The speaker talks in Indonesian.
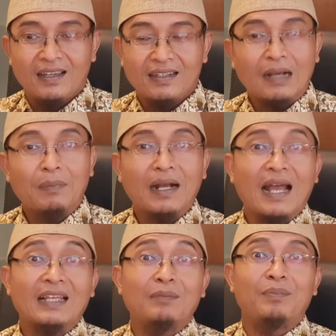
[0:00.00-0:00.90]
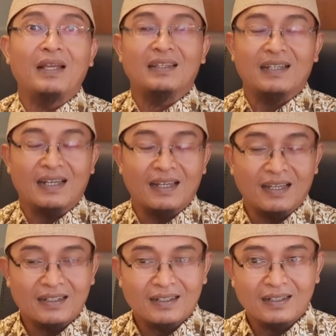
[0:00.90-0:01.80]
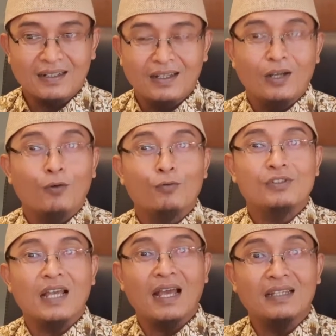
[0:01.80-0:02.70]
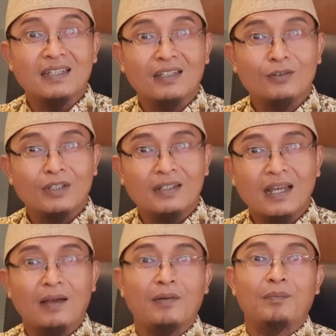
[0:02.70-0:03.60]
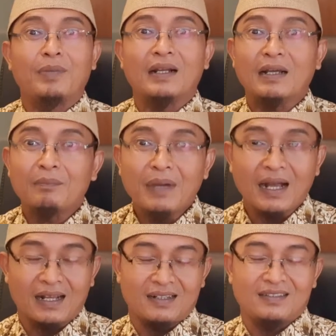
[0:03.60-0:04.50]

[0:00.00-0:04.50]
yang mengakibatkan usahanya itu tidak berkembang.